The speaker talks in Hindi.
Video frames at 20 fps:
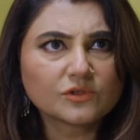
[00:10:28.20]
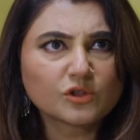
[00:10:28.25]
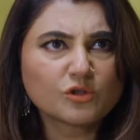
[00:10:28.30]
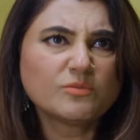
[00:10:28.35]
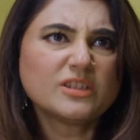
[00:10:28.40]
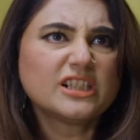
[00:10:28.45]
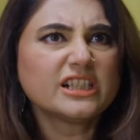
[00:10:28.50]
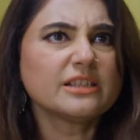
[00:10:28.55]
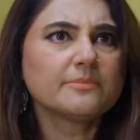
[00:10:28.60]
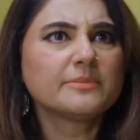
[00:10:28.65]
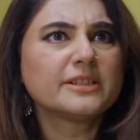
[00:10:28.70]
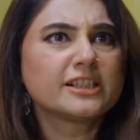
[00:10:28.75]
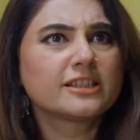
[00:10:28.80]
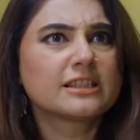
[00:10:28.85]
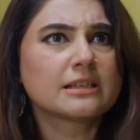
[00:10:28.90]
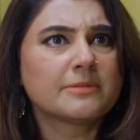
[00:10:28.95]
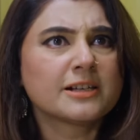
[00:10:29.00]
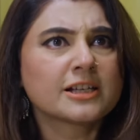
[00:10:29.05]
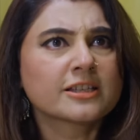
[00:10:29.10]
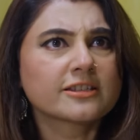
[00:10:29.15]
तुम्हारी बड़ी
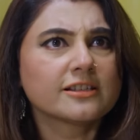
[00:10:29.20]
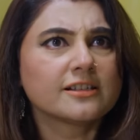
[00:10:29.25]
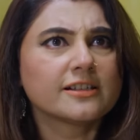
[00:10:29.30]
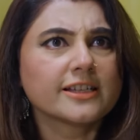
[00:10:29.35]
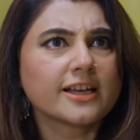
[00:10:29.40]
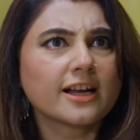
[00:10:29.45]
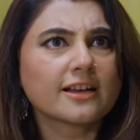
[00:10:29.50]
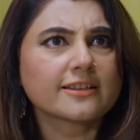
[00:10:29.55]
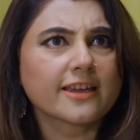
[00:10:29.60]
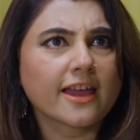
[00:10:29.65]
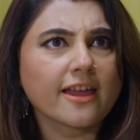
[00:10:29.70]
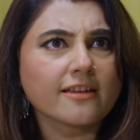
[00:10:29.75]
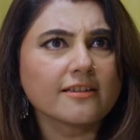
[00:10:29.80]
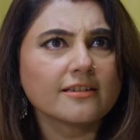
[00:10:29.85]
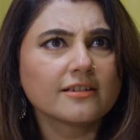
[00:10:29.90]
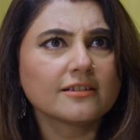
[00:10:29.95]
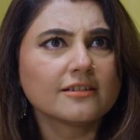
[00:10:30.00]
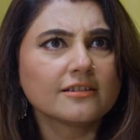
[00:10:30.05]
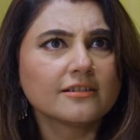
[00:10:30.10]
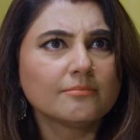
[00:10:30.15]
जबान चल रही आज है
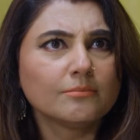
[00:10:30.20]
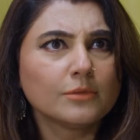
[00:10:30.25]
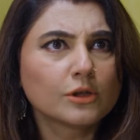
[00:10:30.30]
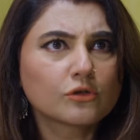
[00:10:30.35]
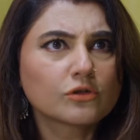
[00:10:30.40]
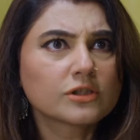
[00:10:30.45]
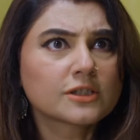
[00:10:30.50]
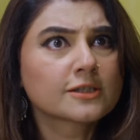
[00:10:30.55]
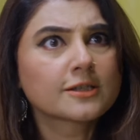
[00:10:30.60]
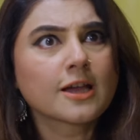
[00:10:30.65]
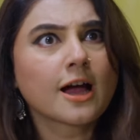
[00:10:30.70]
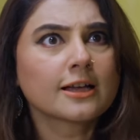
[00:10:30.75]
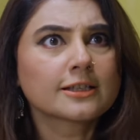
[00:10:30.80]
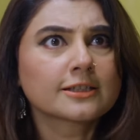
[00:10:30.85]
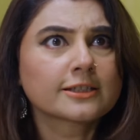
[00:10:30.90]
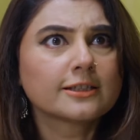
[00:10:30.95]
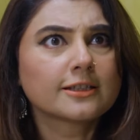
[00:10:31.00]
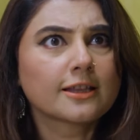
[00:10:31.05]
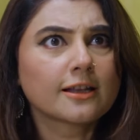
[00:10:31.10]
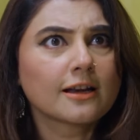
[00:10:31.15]
बिल्कुल सास
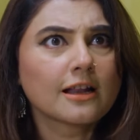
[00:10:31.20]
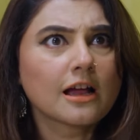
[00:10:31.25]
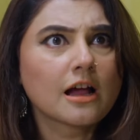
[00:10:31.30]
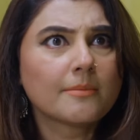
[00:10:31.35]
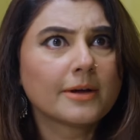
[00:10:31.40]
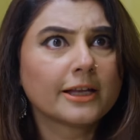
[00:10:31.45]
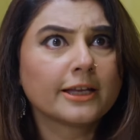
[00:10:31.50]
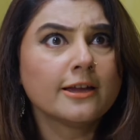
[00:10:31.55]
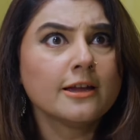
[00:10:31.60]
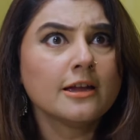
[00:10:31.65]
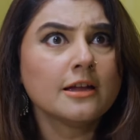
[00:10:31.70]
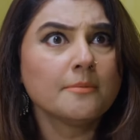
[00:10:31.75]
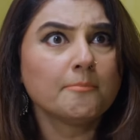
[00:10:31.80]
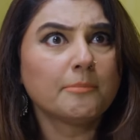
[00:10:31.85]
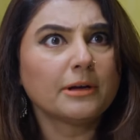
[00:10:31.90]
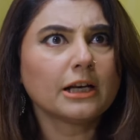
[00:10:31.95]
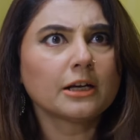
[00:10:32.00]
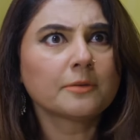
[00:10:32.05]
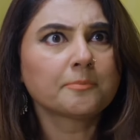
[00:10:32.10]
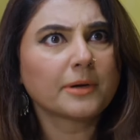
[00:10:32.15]
की तरह ना हमारी
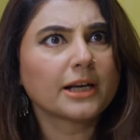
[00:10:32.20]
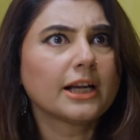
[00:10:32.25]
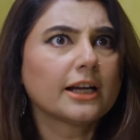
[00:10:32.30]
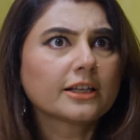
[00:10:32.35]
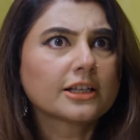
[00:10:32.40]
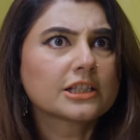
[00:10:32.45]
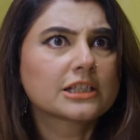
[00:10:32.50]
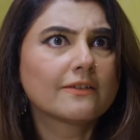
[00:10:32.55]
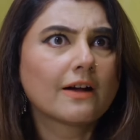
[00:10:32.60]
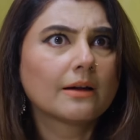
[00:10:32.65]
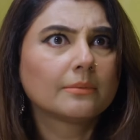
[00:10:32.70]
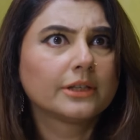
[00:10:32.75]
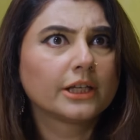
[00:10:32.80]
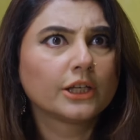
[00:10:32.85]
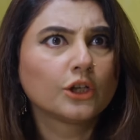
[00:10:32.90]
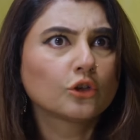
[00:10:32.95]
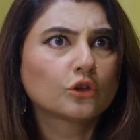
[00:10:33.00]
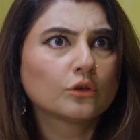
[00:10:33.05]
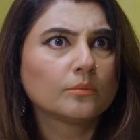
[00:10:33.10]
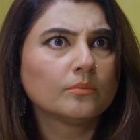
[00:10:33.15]
पलट पलट के जवाब दे
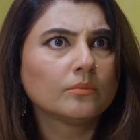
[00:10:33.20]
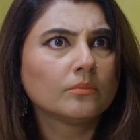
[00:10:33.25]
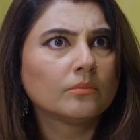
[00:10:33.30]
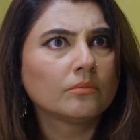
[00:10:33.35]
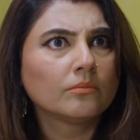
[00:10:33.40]
रही हो तुम